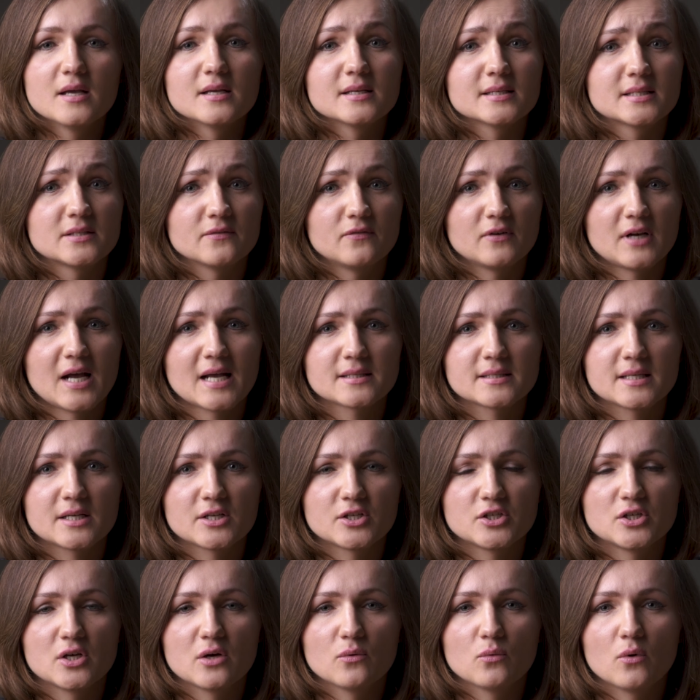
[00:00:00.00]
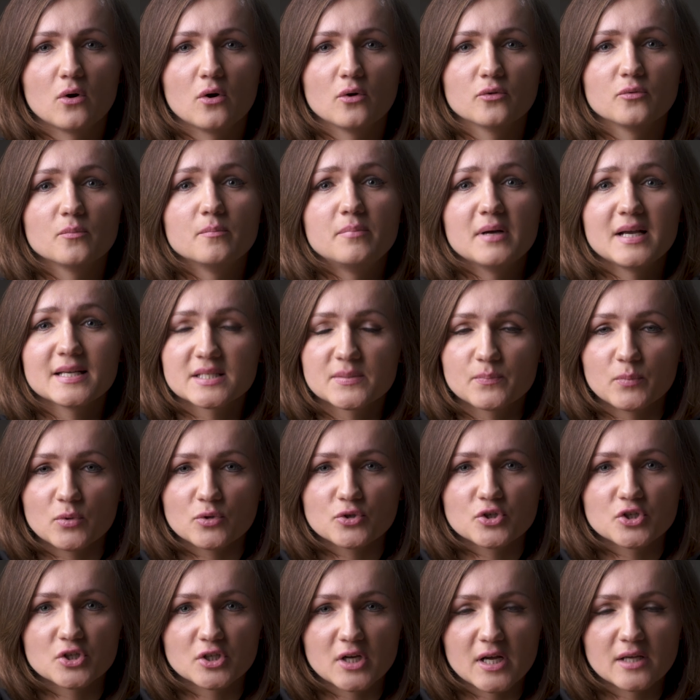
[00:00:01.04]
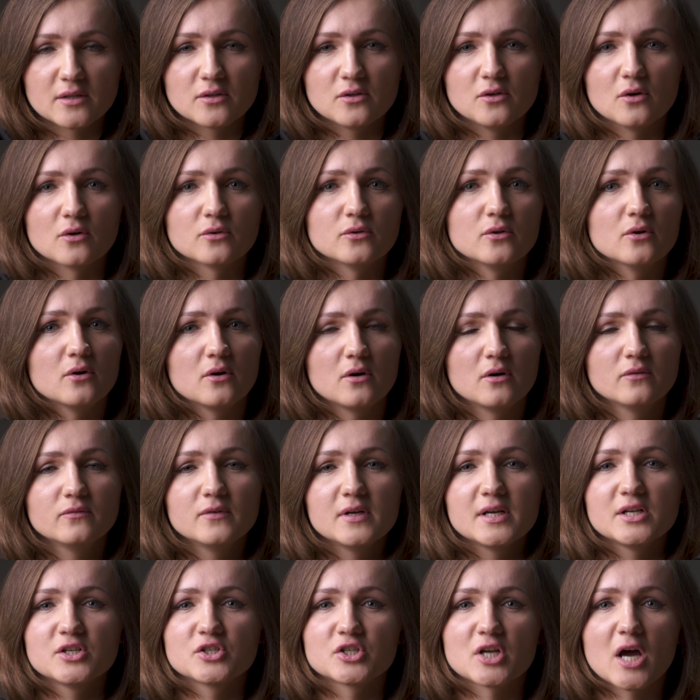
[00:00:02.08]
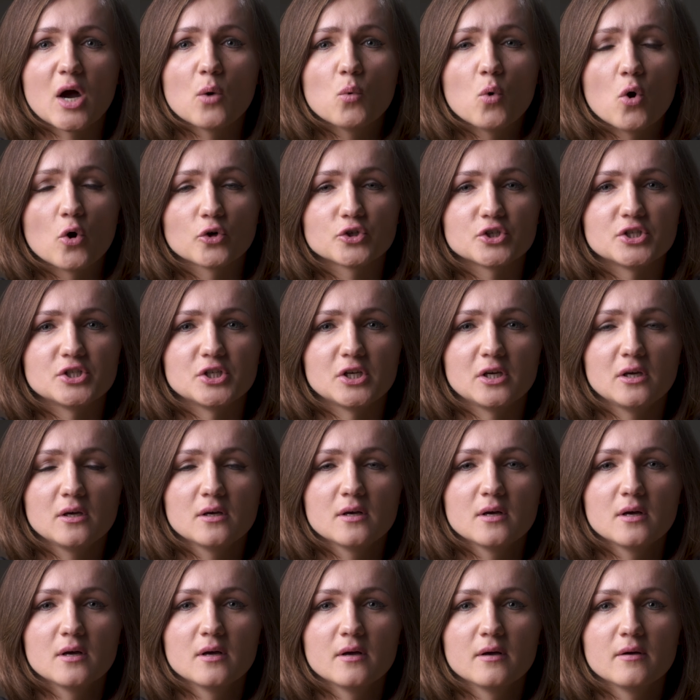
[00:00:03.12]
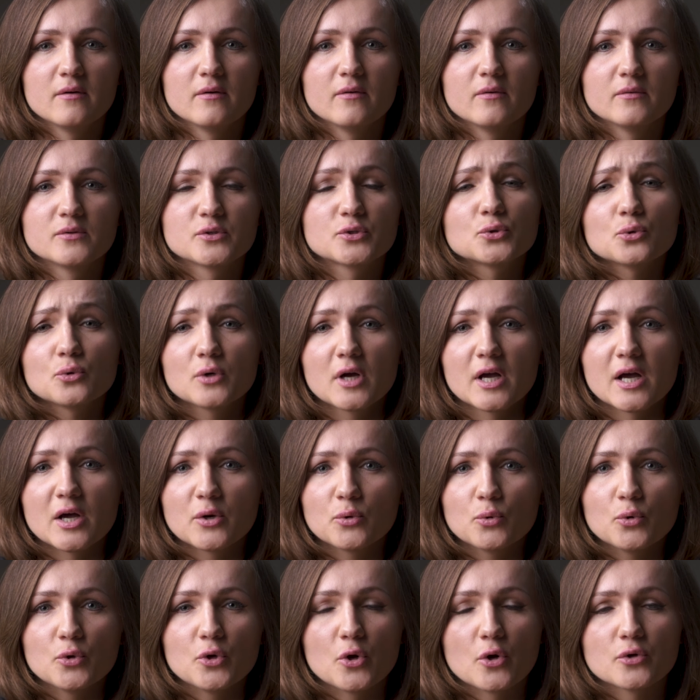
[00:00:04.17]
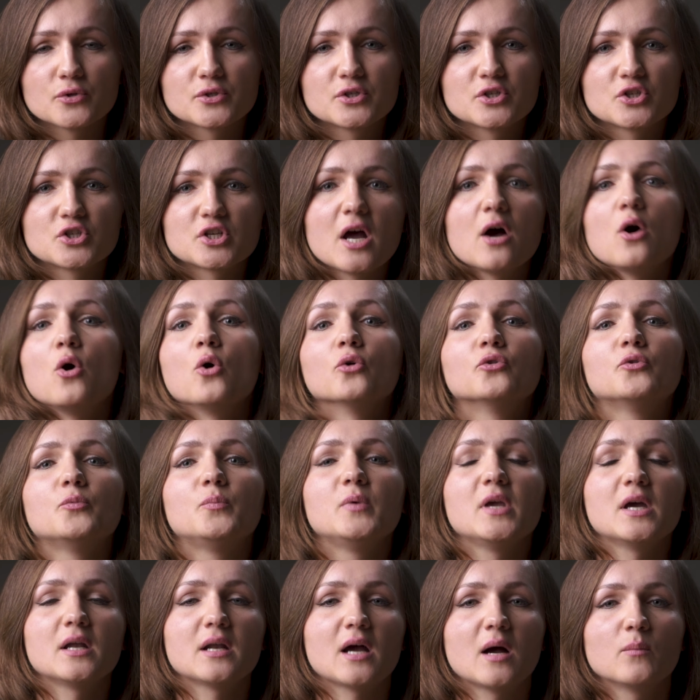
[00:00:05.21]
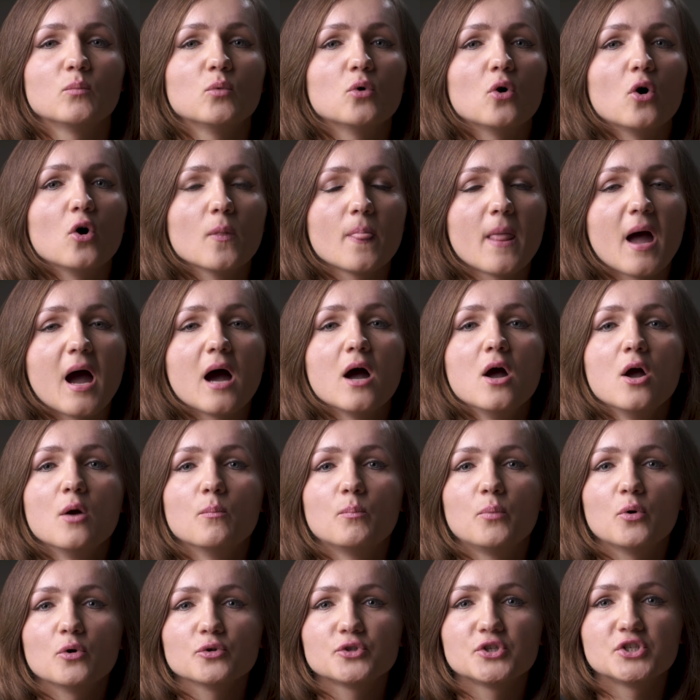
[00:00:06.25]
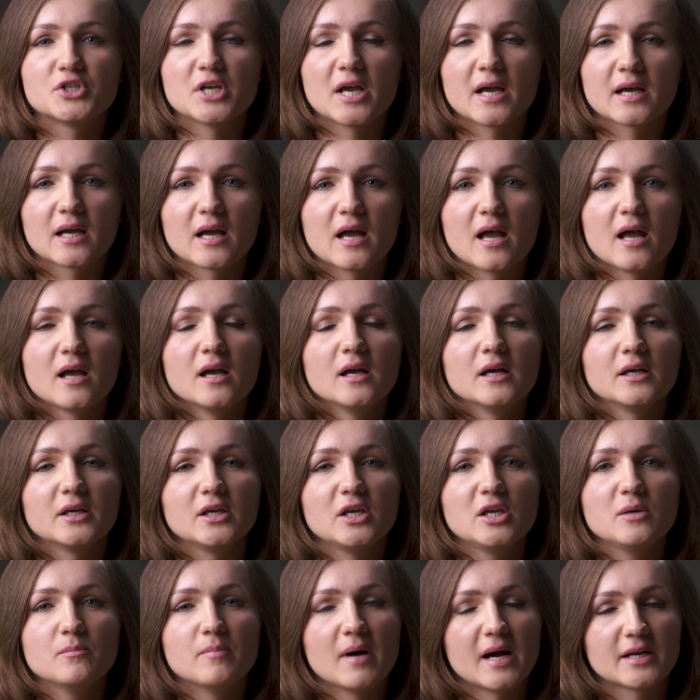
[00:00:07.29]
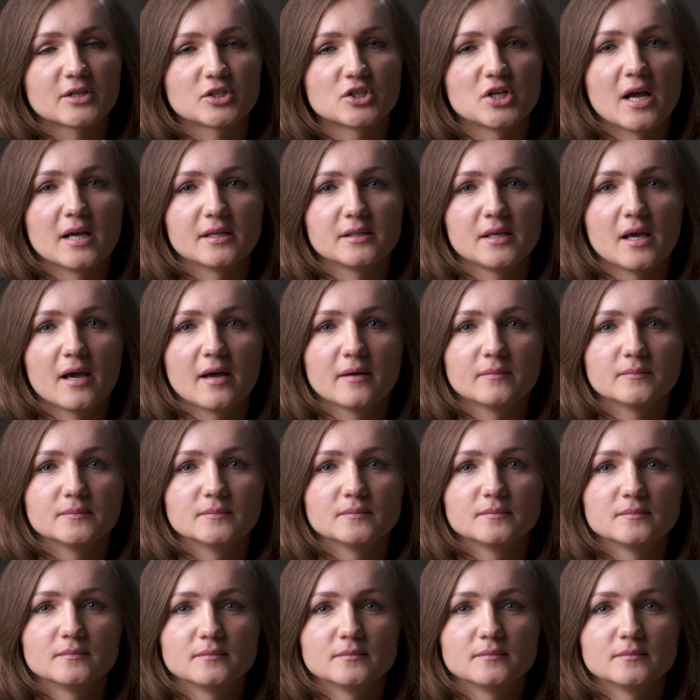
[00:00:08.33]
Zwraca się on bezpośrednio do owej żałości sugerując, że odbiera mu ona pociechę i baczenie.